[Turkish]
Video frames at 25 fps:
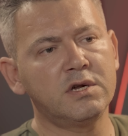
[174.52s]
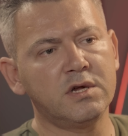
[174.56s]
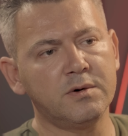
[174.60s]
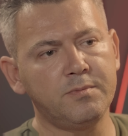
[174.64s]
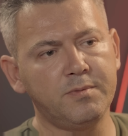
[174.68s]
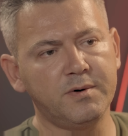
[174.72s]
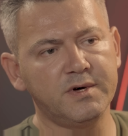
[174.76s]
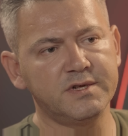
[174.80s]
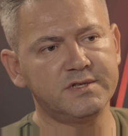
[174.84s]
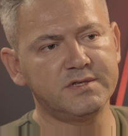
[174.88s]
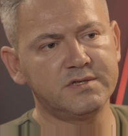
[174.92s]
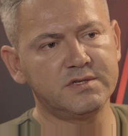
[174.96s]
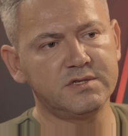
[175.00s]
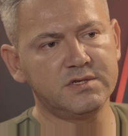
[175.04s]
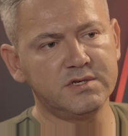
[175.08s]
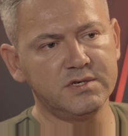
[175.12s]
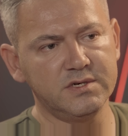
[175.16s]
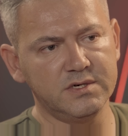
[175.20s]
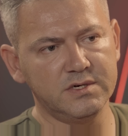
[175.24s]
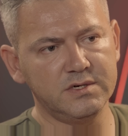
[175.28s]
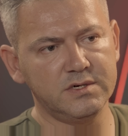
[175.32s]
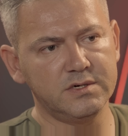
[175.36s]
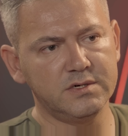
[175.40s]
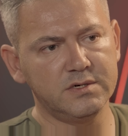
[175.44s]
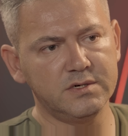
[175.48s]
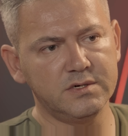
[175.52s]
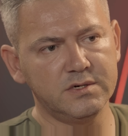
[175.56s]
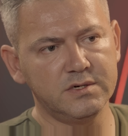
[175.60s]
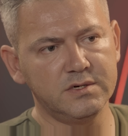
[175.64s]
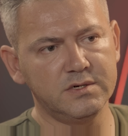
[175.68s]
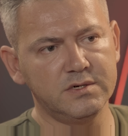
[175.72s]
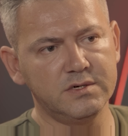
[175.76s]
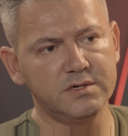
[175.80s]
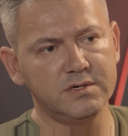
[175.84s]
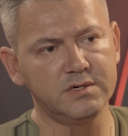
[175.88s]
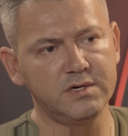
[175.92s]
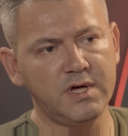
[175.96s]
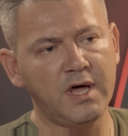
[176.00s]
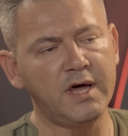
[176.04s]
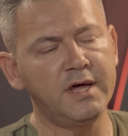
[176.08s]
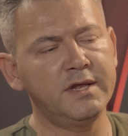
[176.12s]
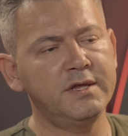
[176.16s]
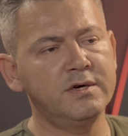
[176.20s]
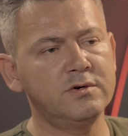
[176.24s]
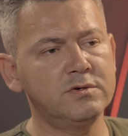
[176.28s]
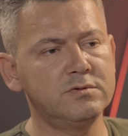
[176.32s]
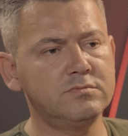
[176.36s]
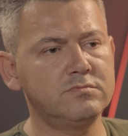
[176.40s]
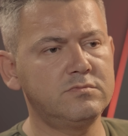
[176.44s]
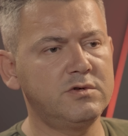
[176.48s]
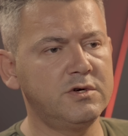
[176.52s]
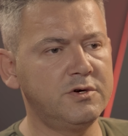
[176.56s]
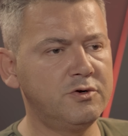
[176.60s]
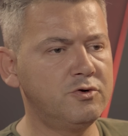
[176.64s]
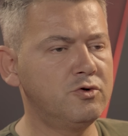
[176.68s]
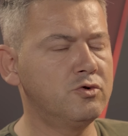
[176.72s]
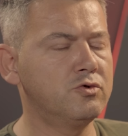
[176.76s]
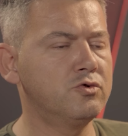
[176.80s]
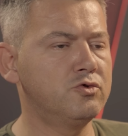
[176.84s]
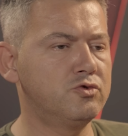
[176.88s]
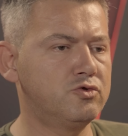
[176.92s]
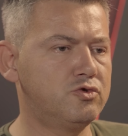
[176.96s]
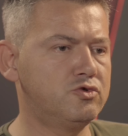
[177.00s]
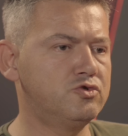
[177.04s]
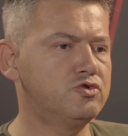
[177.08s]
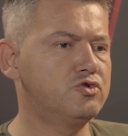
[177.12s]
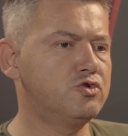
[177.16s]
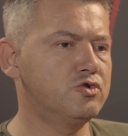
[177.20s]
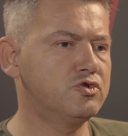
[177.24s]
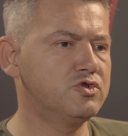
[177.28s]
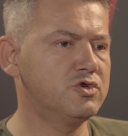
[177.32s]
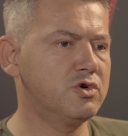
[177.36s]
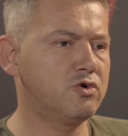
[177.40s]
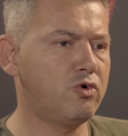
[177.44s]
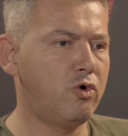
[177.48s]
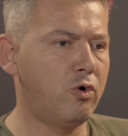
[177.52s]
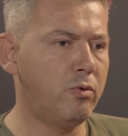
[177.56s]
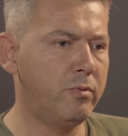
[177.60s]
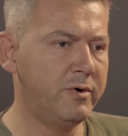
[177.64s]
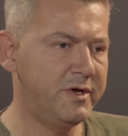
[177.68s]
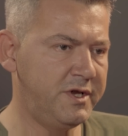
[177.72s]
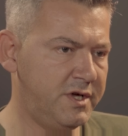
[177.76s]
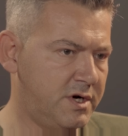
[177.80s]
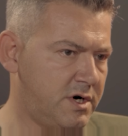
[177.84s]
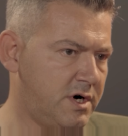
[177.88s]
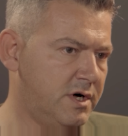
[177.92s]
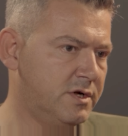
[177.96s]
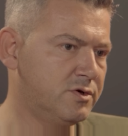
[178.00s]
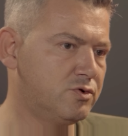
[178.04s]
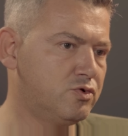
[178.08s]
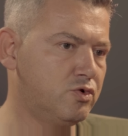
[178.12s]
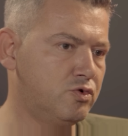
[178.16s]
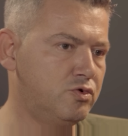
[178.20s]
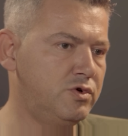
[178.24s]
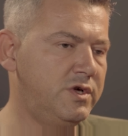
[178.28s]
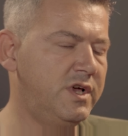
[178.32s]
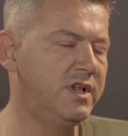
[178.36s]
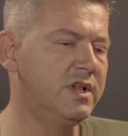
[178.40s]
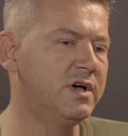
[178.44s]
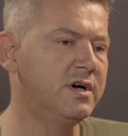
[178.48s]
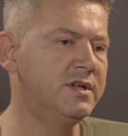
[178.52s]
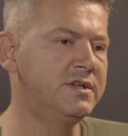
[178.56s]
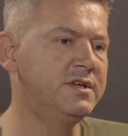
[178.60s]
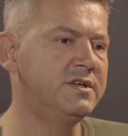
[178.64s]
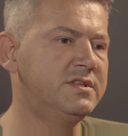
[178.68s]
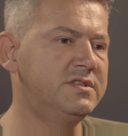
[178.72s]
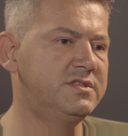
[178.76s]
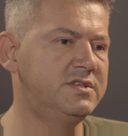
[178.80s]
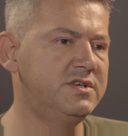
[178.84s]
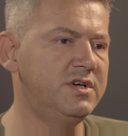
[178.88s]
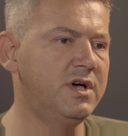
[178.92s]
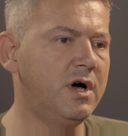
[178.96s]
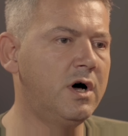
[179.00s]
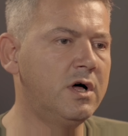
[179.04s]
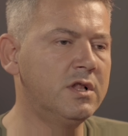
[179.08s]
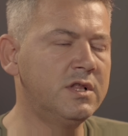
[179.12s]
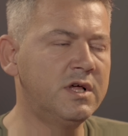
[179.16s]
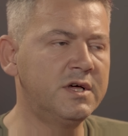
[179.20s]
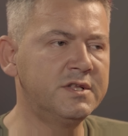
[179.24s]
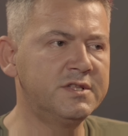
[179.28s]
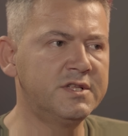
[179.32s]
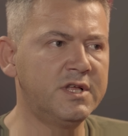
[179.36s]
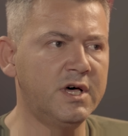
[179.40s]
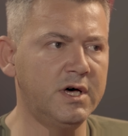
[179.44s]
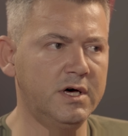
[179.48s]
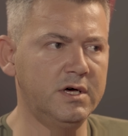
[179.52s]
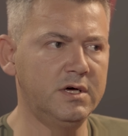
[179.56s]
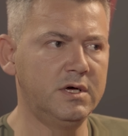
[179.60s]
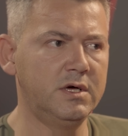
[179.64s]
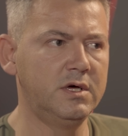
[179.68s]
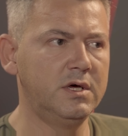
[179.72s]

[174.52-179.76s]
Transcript: Arap hattı e, yani terör örgütünün sözde Kobani kantonu ilan ettiği alanda